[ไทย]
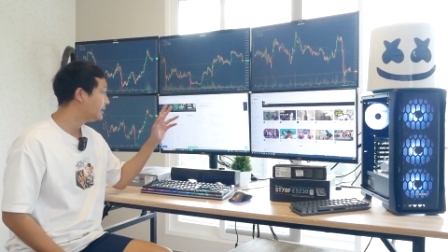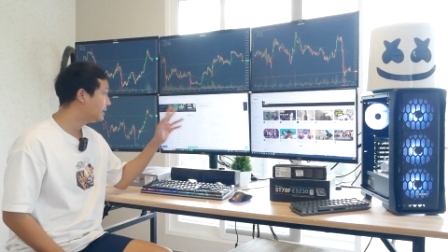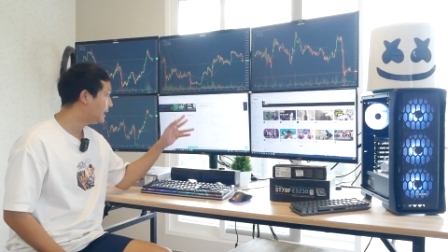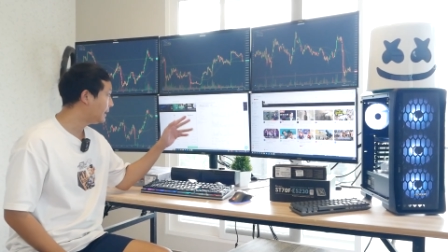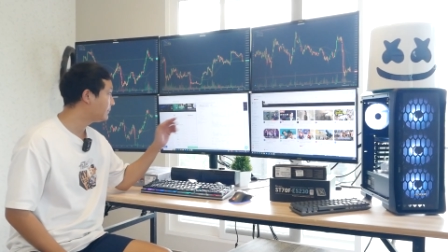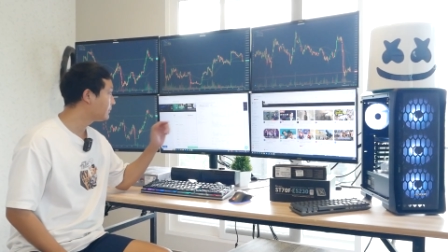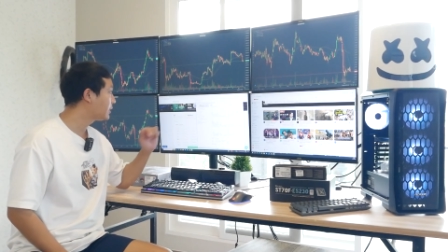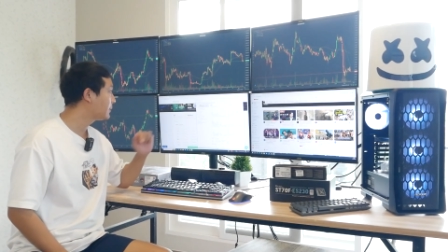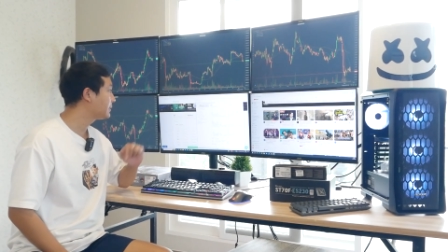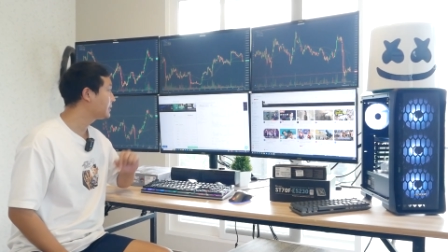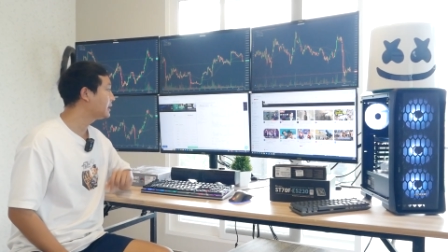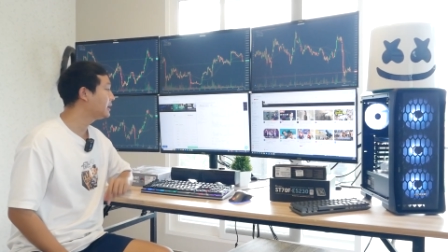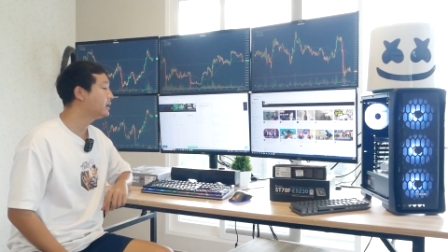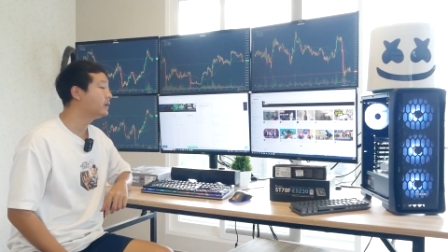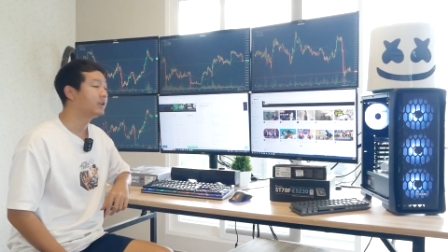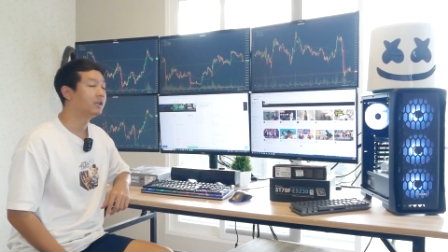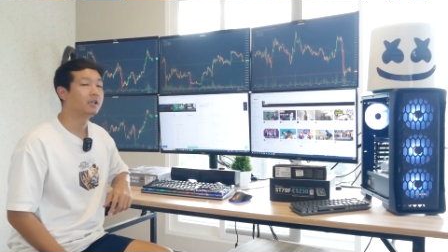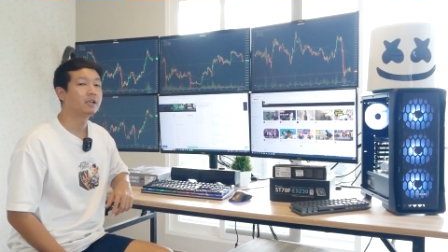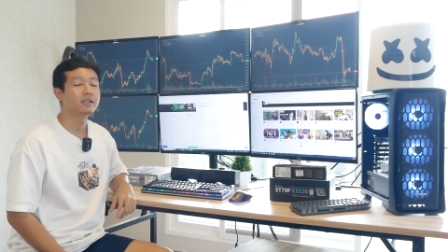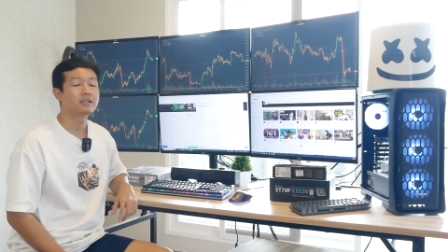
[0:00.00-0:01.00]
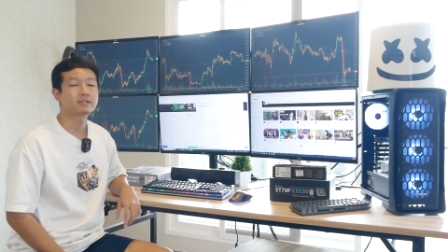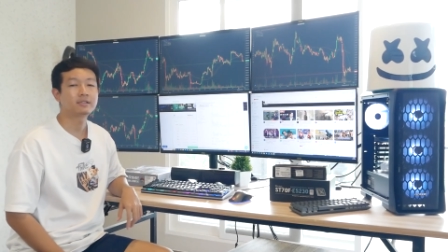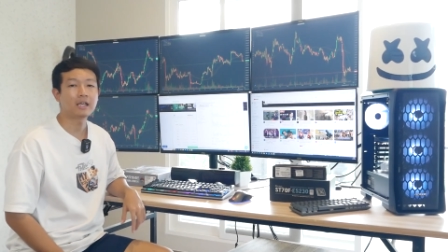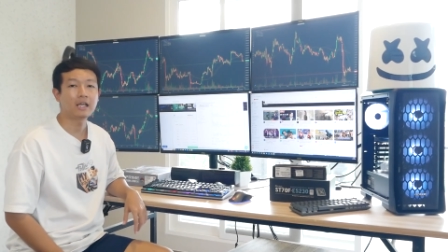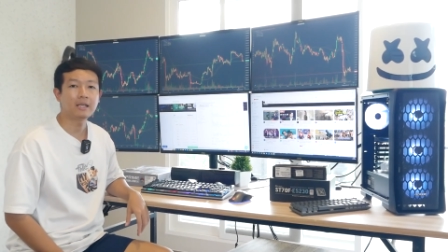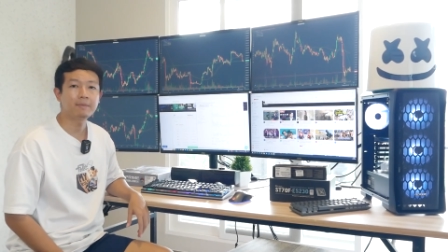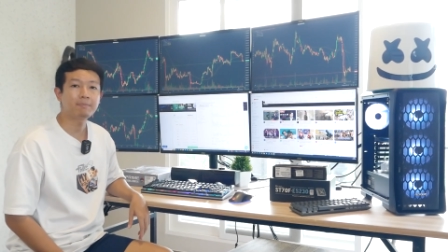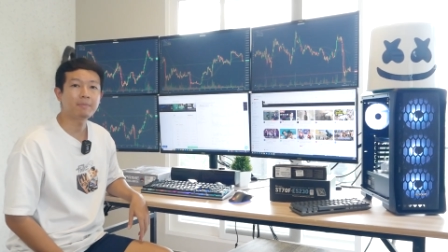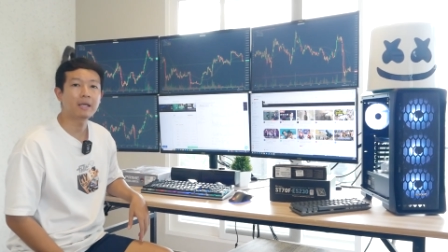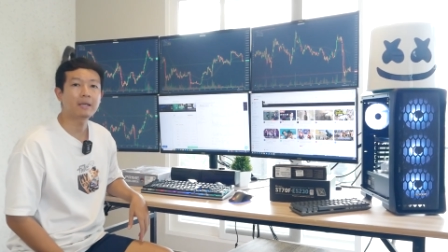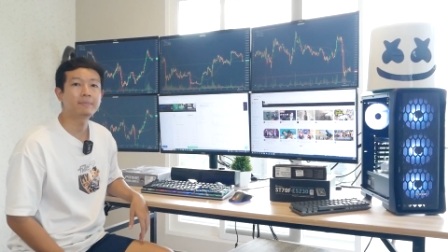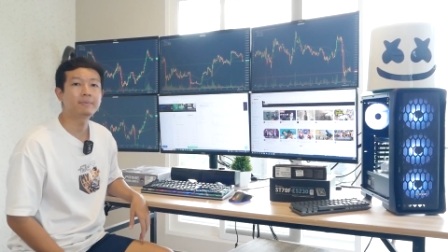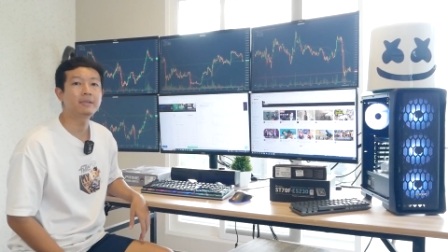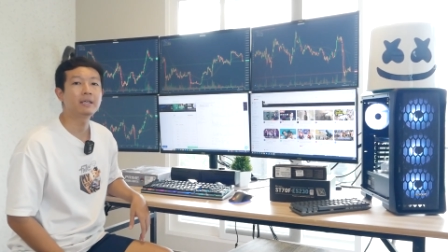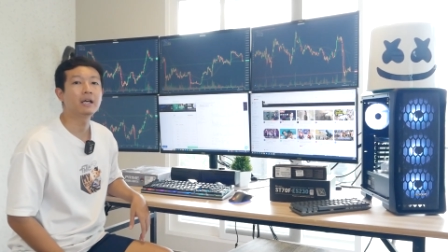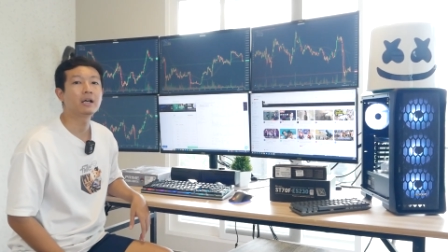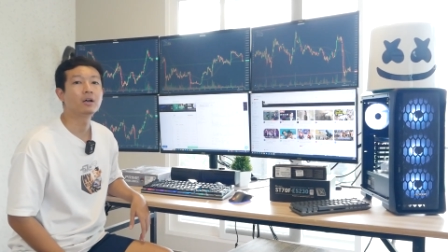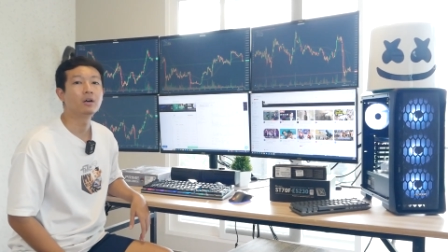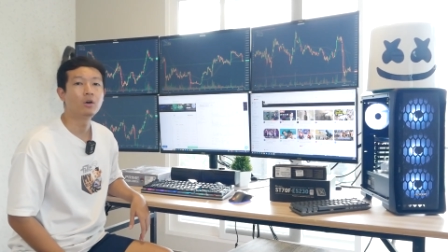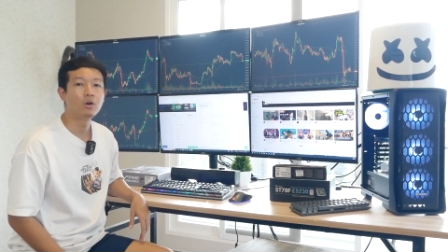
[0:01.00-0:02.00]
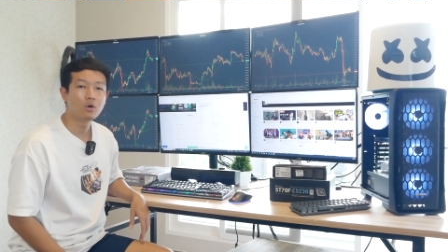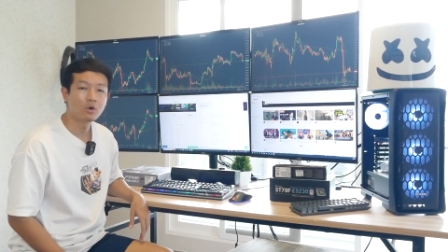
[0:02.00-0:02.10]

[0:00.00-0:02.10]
แรมคอมพิวเตอร์ใช้ไปเพียง